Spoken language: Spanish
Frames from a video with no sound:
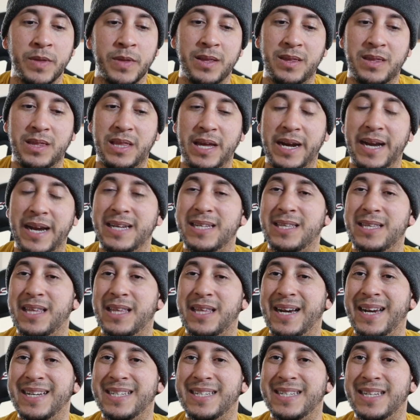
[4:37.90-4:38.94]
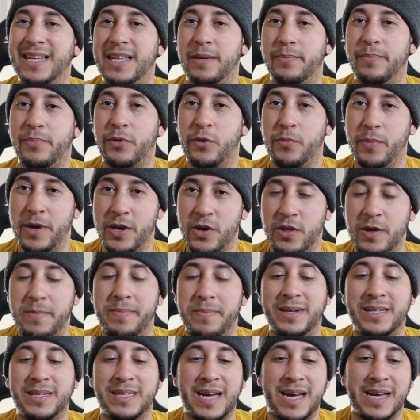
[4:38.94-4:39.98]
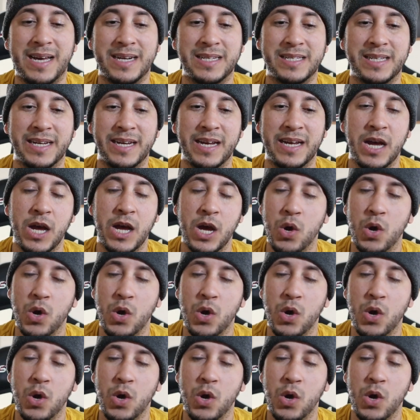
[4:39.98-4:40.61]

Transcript: 3.13 de promedio de envasarse,